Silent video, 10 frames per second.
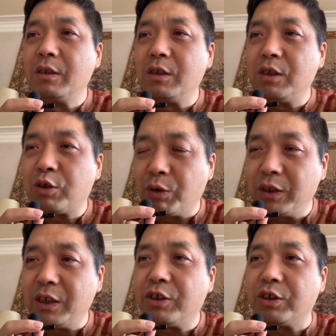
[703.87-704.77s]
说
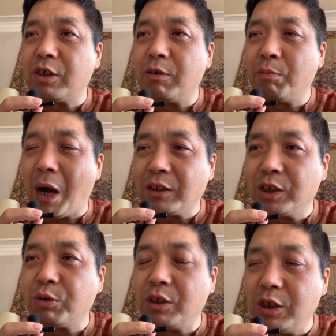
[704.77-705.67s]
你只是马其
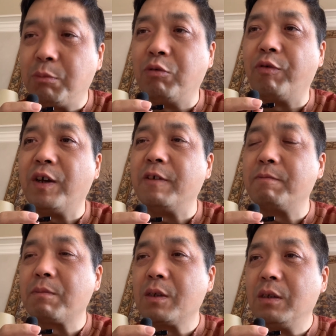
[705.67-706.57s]
顿的一部分，
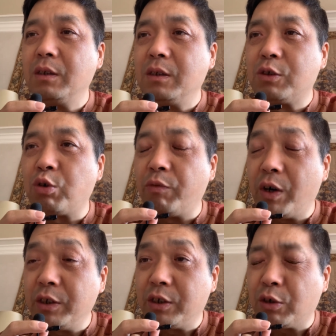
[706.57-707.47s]
双
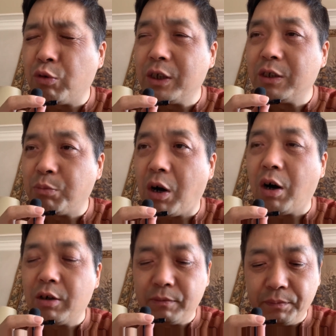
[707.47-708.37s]
方一直关系不
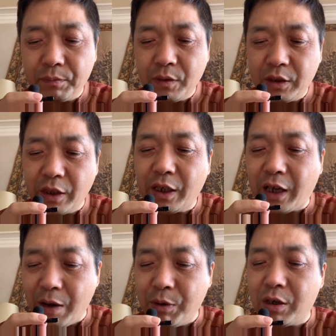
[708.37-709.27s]
好，现在
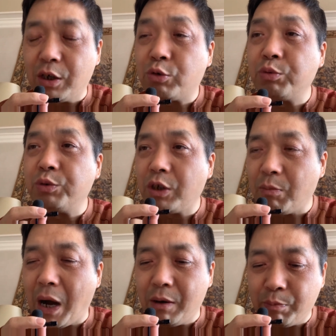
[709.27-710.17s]
改名了，终于叫
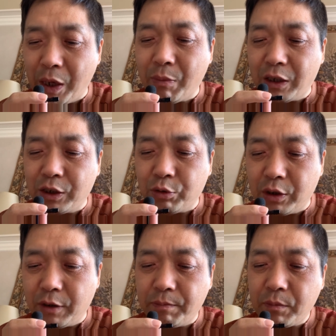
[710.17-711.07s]
马北马其顿
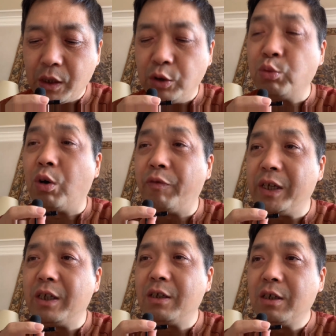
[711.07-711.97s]
了。挪
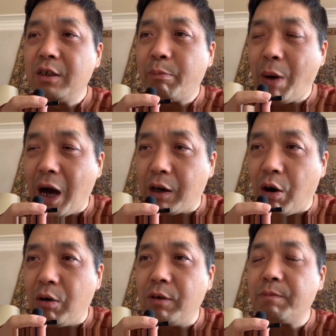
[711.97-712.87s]
威、帕
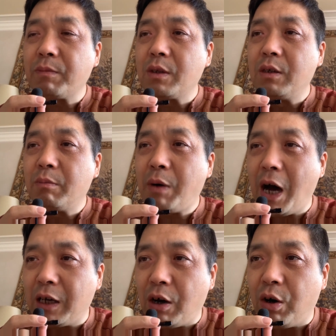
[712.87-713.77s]
劳、
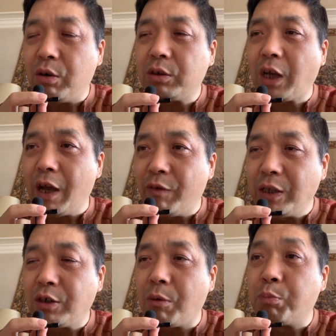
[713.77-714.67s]
帕劳，台湾
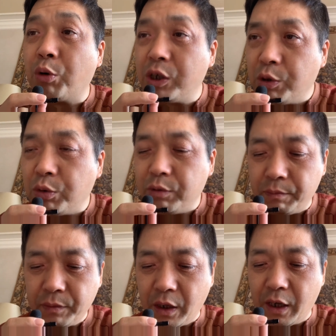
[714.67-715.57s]
叫帛琉，
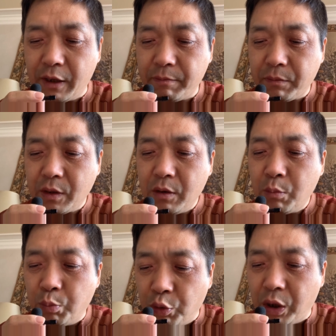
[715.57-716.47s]
哎，
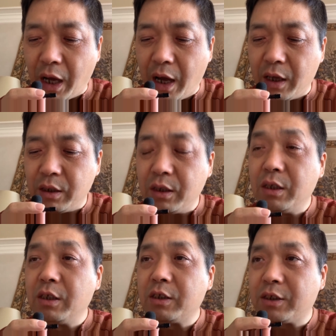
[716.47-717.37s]
波兰、
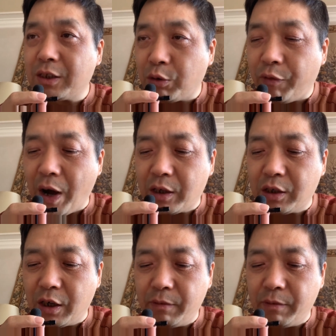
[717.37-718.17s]
斯洛伐克。